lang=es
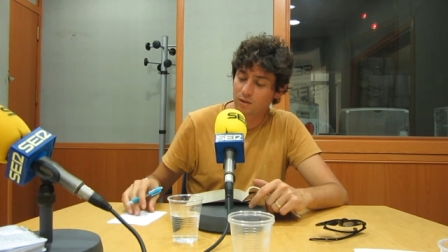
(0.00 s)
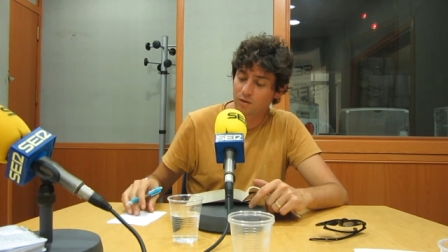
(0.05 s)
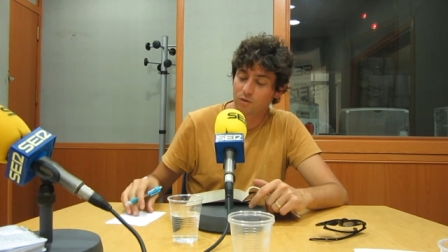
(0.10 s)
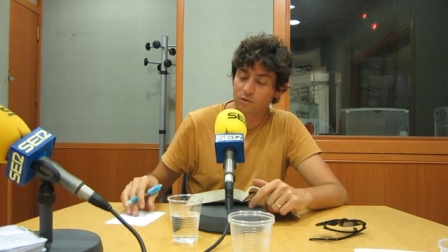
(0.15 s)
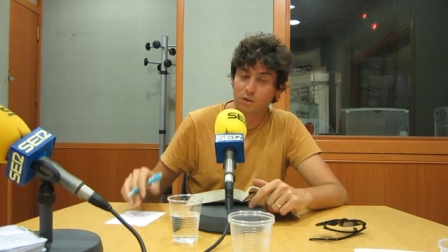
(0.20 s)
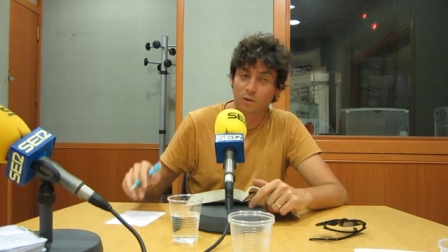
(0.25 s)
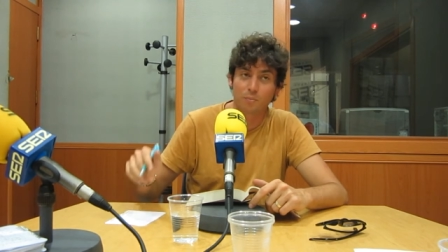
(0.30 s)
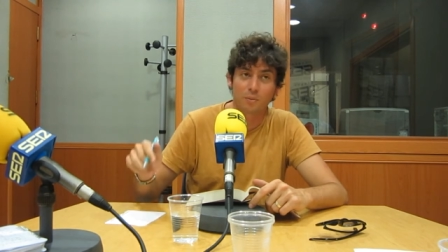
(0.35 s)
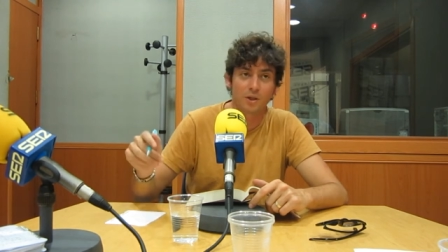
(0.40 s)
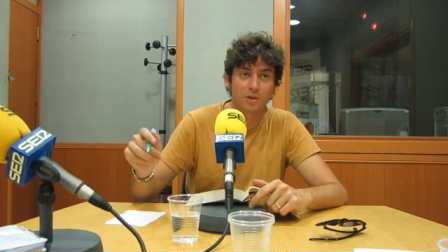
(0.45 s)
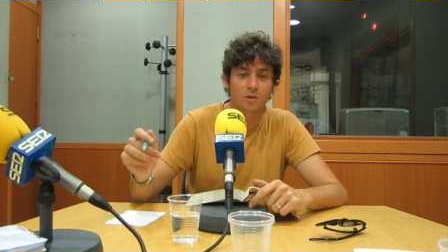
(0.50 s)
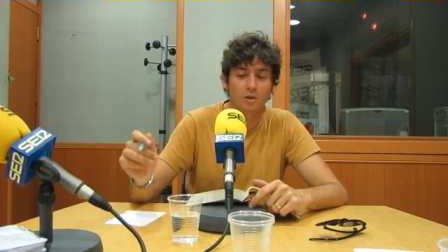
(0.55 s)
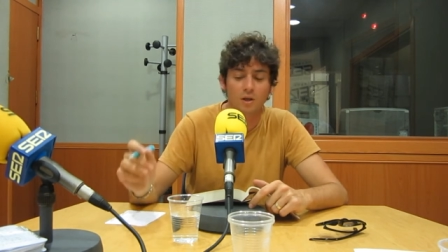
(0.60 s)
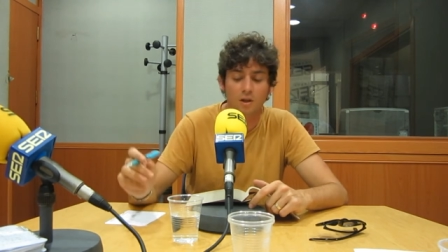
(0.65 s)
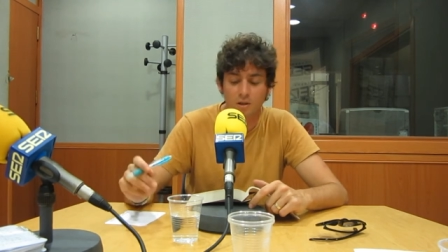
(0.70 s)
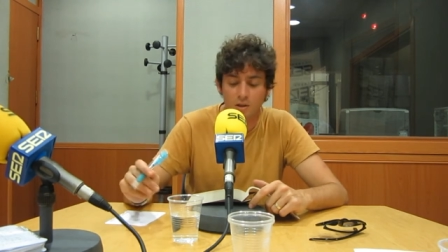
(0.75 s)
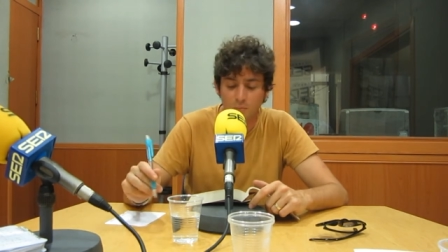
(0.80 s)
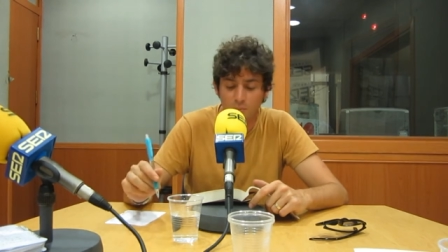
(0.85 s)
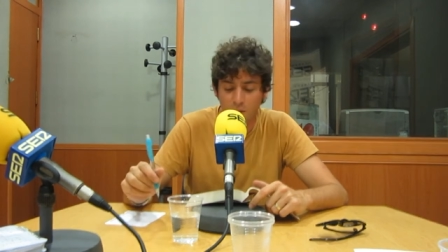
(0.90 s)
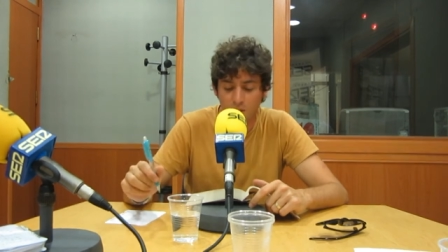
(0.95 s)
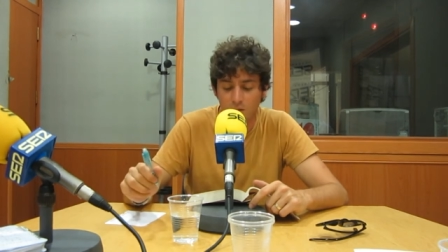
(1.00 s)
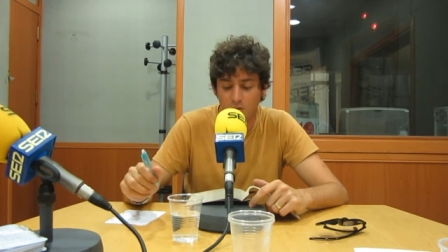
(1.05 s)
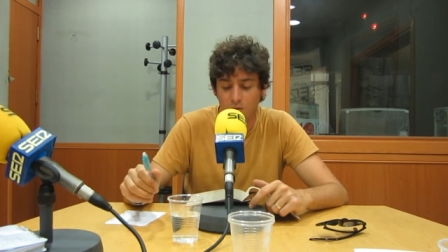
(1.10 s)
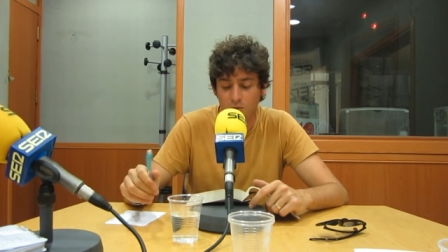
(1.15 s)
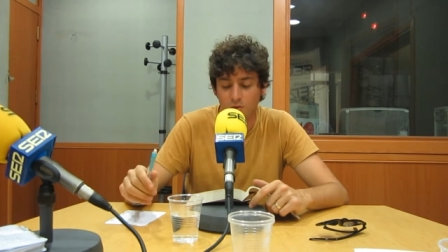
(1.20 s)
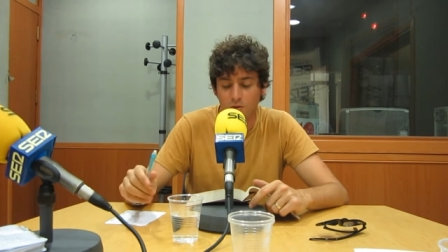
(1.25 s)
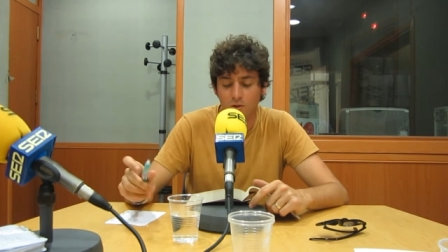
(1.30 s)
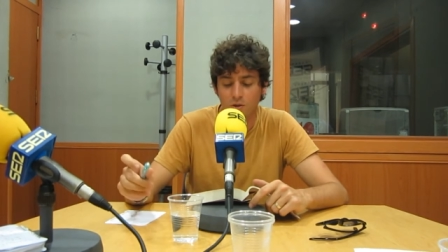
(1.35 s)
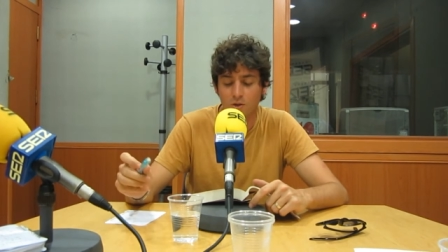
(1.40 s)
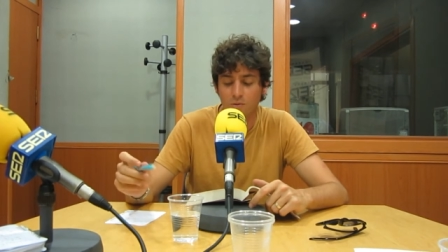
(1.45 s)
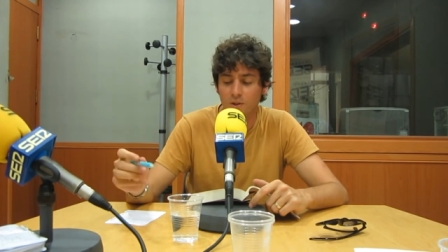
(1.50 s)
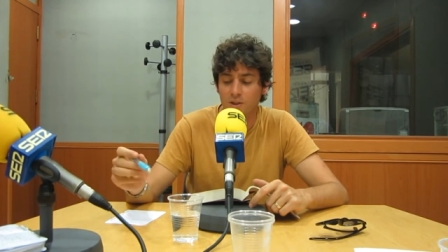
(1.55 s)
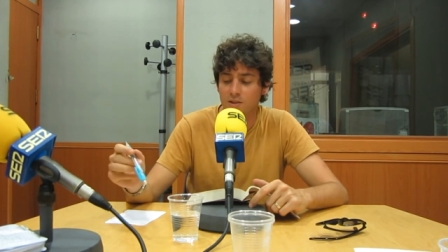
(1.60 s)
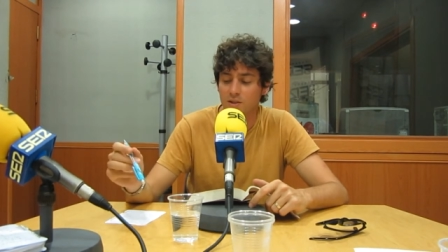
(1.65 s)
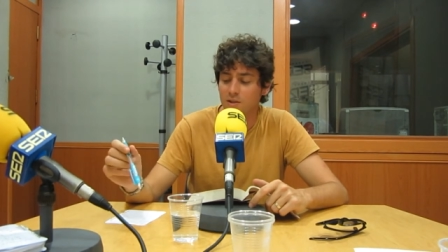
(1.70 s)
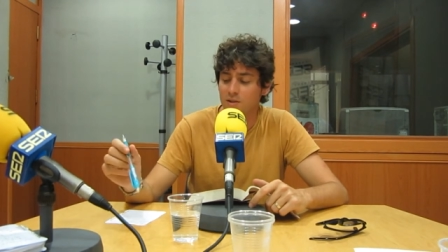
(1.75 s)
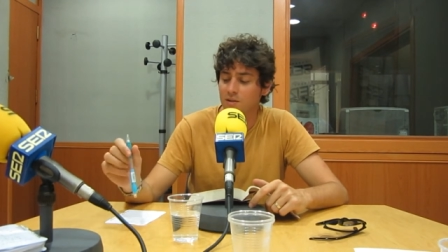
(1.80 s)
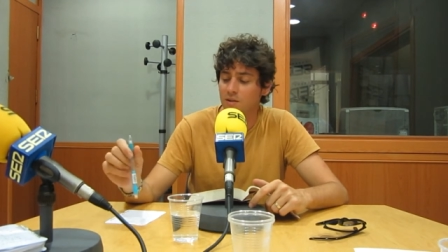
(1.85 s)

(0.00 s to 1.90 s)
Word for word: los españoles ni para los cordobeses.